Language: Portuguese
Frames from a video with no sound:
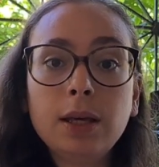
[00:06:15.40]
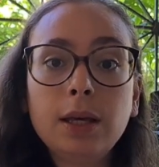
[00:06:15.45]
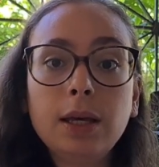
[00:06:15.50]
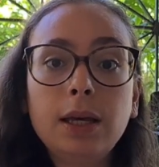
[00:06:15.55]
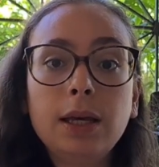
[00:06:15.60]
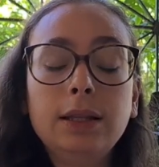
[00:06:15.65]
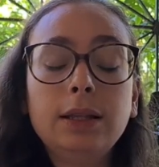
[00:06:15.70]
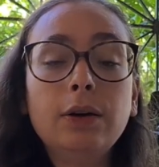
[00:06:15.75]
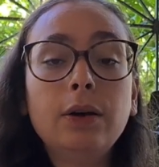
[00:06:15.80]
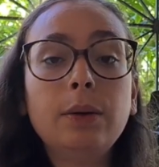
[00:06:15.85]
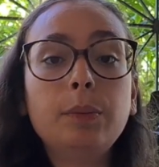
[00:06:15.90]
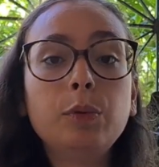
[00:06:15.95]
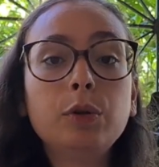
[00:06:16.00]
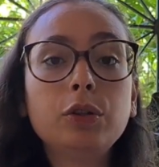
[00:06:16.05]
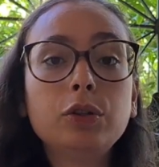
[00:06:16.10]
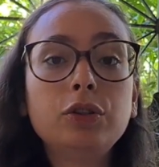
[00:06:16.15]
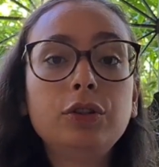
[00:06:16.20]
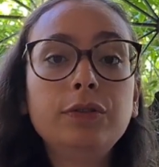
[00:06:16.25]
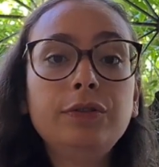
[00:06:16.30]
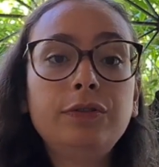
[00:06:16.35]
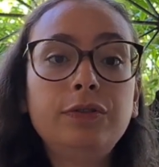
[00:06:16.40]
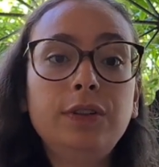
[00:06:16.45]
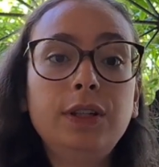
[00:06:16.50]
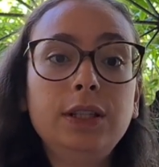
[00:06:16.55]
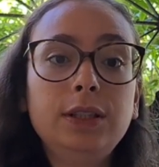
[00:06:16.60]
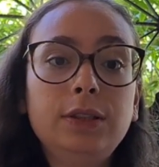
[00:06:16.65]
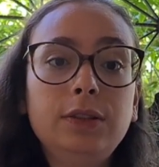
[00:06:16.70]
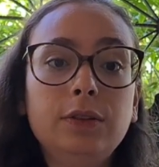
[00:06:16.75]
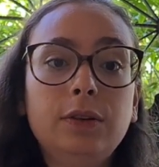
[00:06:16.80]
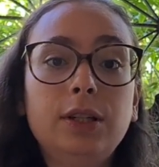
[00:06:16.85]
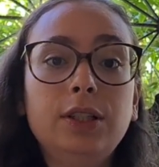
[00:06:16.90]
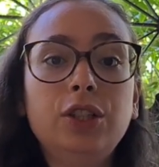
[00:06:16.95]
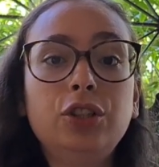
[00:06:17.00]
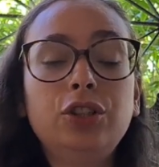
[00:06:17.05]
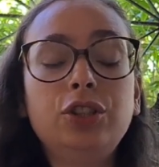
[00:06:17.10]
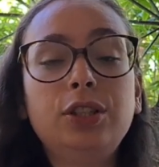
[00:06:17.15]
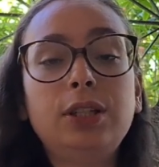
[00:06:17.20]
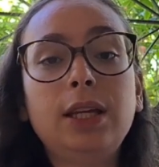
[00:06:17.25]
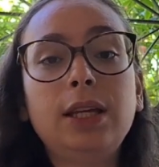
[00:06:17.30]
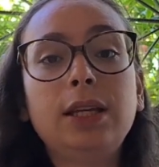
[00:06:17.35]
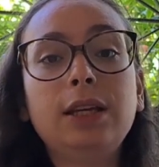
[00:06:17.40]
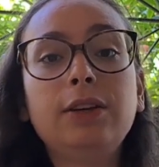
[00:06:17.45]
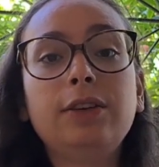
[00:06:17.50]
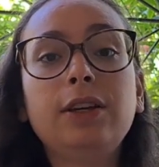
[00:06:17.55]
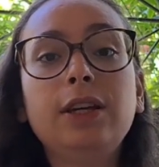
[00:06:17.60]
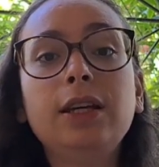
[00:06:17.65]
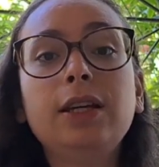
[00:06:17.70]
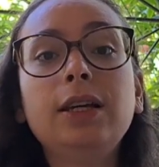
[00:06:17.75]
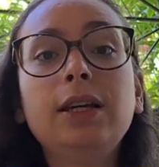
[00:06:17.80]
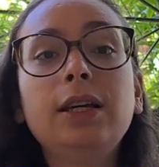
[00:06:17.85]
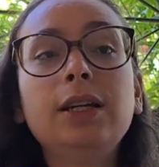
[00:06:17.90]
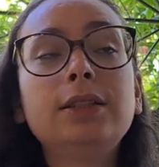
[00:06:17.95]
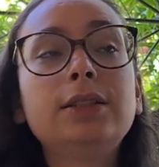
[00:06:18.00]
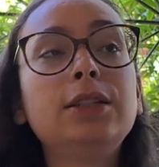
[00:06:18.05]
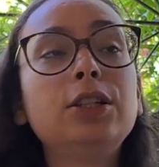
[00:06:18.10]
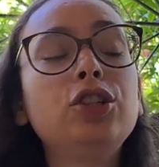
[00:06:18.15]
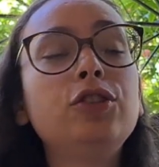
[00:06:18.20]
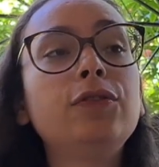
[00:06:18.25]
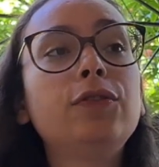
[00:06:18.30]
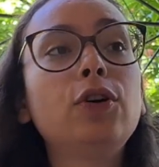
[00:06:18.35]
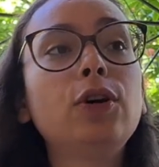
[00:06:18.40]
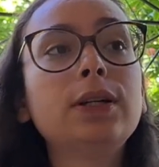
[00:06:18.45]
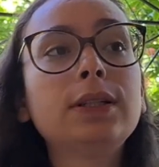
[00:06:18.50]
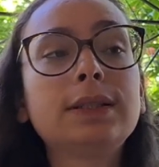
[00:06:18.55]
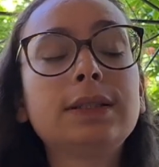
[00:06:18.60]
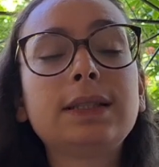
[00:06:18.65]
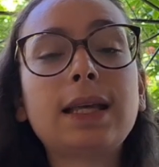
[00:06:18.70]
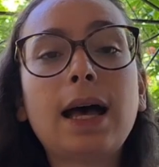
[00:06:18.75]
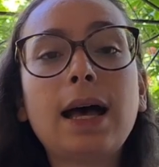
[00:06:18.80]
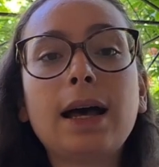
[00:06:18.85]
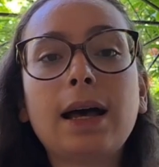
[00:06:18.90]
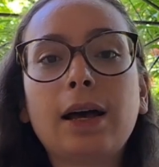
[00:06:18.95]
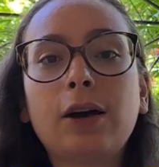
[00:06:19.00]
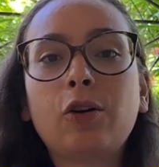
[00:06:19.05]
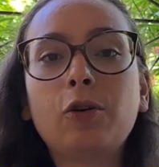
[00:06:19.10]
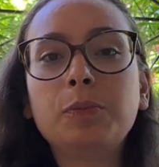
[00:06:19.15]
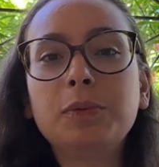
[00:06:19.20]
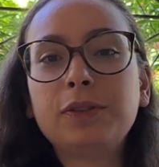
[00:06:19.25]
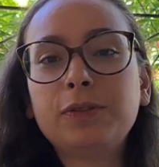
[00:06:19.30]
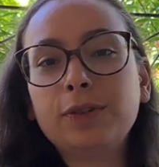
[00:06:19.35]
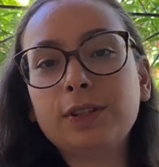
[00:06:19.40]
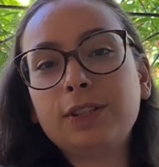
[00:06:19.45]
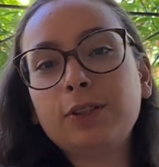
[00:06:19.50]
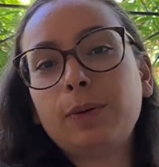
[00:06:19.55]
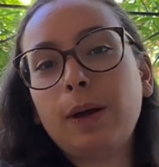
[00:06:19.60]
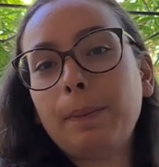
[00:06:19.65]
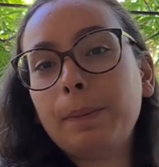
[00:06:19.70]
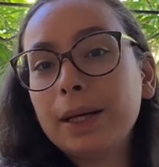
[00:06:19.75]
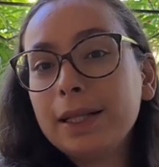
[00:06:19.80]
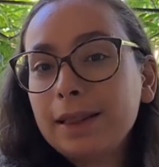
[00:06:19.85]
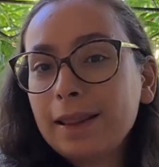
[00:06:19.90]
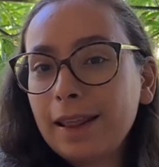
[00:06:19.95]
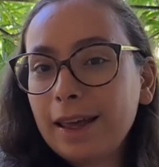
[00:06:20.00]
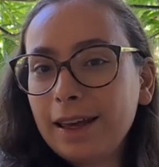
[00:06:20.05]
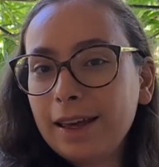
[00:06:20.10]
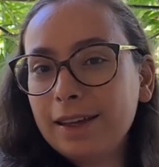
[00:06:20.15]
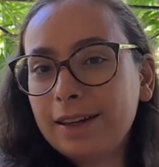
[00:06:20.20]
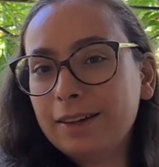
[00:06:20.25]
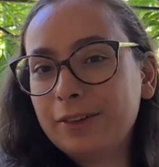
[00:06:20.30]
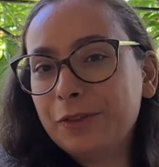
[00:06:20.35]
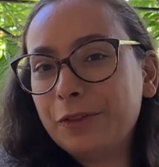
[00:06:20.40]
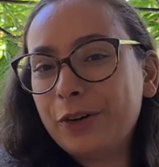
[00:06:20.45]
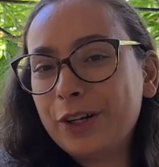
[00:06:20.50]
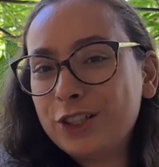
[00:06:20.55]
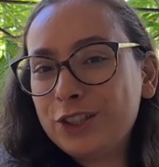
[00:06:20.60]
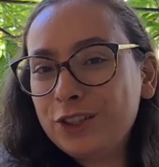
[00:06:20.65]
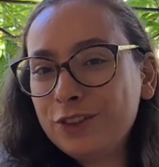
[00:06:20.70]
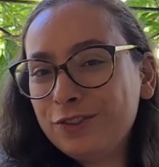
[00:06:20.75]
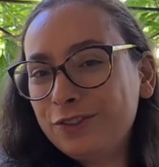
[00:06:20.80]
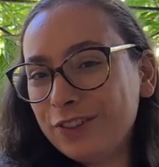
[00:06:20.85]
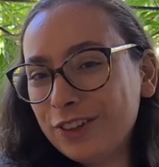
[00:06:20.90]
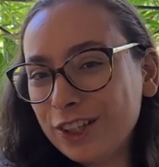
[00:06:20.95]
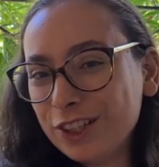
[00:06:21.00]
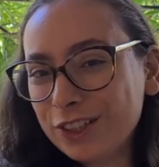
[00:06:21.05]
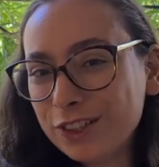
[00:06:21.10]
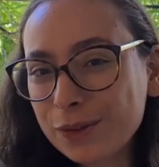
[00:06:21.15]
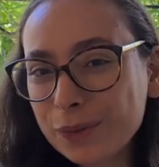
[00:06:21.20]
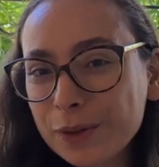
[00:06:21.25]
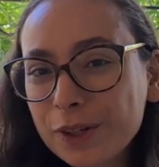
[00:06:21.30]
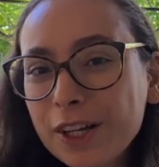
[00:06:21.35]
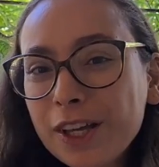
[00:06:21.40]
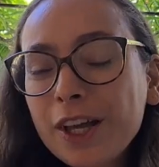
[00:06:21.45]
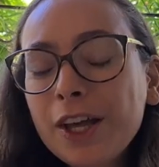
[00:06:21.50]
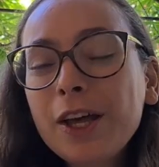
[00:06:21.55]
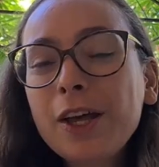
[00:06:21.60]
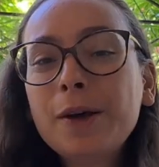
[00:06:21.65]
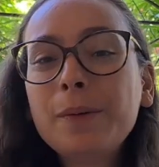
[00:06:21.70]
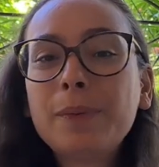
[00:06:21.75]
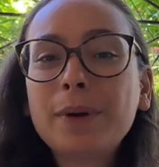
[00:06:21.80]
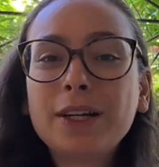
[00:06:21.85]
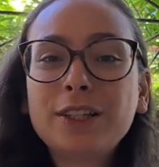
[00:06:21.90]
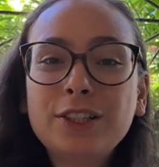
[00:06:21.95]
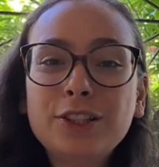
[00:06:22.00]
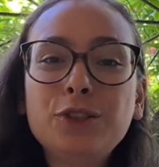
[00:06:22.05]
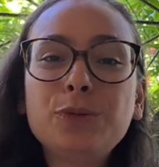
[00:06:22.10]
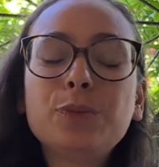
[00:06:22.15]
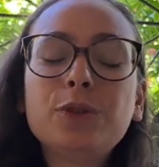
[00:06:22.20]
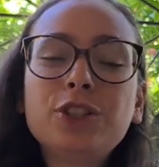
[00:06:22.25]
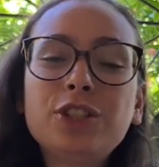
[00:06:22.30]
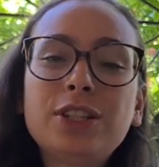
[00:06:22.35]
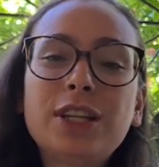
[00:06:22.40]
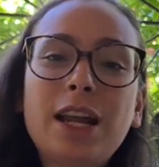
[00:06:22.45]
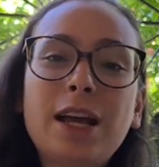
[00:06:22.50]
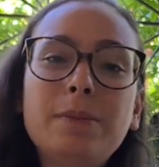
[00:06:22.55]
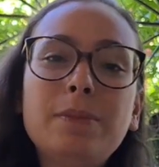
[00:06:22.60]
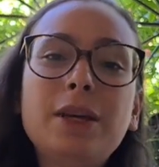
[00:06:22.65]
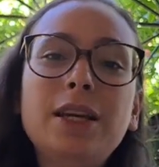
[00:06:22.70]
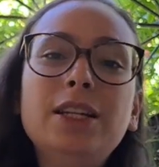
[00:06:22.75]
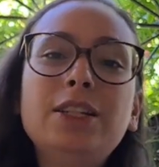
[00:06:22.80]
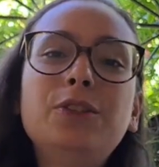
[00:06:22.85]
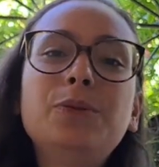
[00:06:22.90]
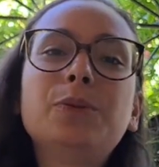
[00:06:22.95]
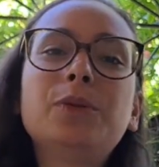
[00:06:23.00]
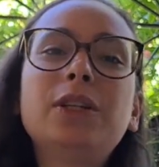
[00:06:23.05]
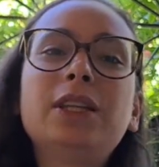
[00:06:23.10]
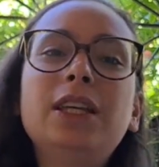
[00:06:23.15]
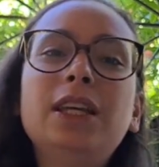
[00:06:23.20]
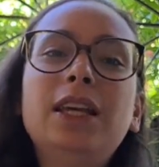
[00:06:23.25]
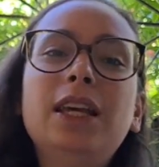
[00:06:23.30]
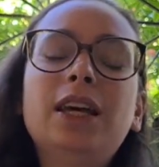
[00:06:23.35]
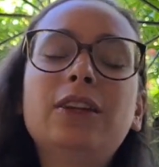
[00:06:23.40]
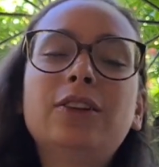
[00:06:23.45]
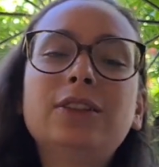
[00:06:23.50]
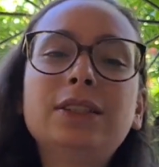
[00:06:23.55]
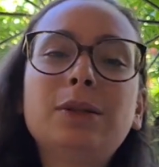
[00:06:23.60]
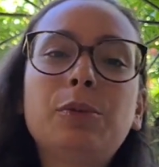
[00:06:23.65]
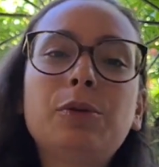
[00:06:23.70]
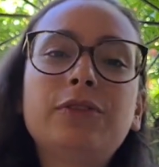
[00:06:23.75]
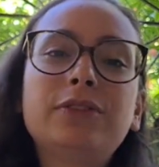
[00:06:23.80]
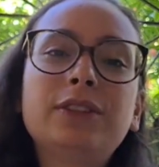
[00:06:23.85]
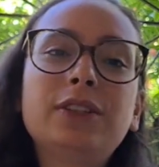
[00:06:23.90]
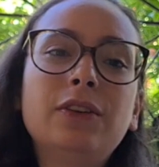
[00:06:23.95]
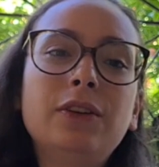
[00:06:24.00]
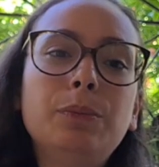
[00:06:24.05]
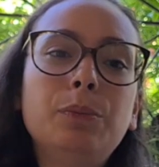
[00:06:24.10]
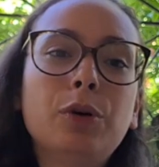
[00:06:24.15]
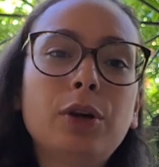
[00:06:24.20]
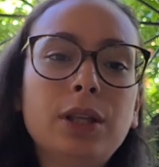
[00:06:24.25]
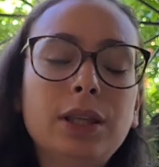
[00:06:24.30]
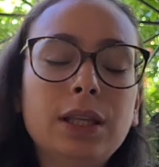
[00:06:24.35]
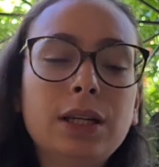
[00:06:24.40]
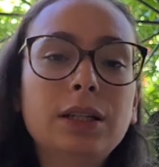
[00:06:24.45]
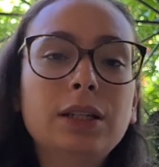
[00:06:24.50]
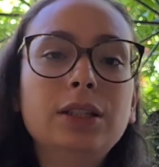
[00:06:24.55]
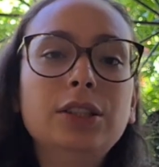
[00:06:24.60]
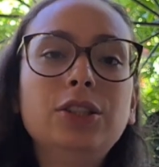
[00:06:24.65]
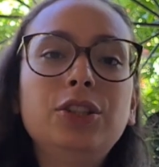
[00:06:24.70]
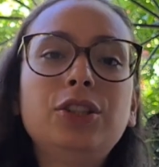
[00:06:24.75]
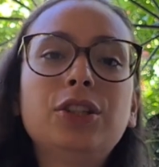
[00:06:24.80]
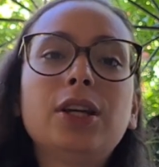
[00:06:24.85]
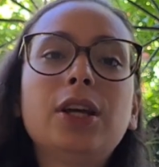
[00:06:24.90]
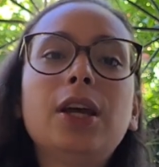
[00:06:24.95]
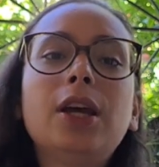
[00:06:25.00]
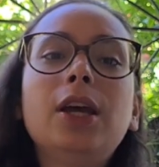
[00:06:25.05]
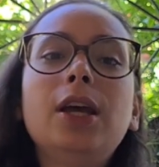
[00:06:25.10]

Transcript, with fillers: Então é muito difícil, a gente tem que se esforçar, como se fosse uma bandeira, um ativismo, para a gente mostrar mesmo que a nossa profissão é importante,